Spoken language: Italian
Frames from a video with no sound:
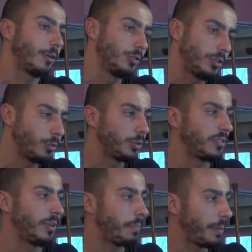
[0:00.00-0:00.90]

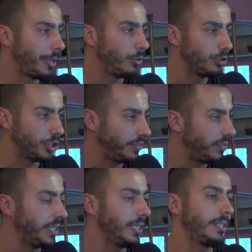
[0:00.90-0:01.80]
contenuti sempre meglio
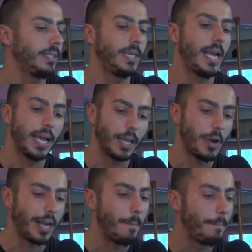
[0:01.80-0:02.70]
gestiti e anche
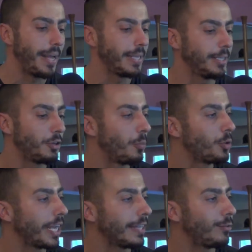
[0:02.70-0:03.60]
una campagna di
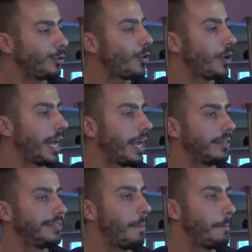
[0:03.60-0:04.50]

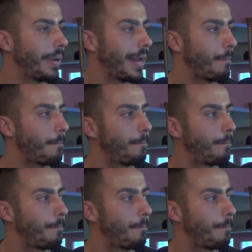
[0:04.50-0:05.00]
comunicazione sempre